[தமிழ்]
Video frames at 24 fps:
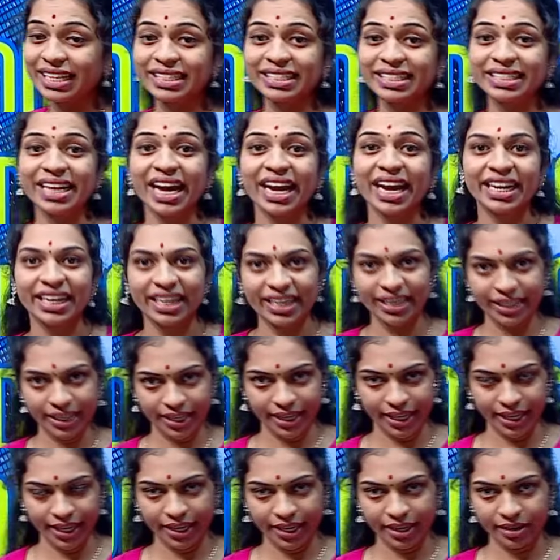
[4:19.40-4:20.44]
இன்சைடர்
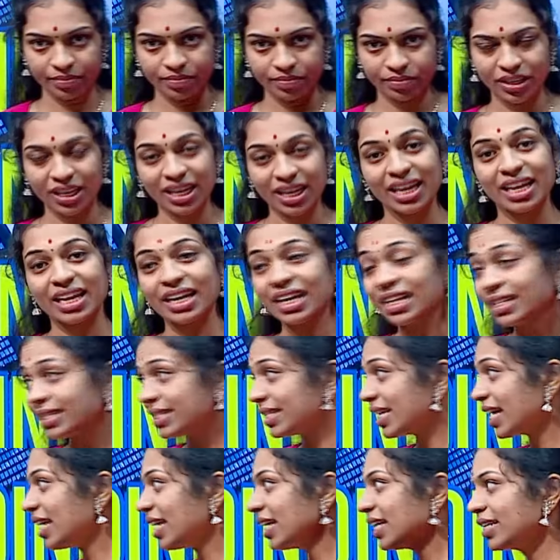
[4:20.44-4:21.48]
ட்ரேடிங்
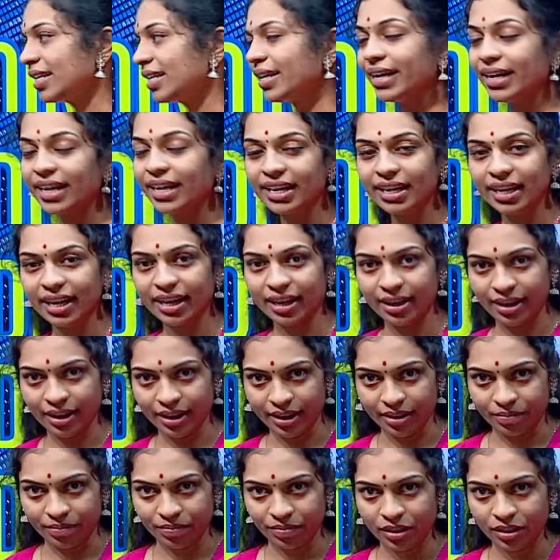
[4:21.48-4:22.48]
இன்சைடர் ட்ரேடிங்னா என்ன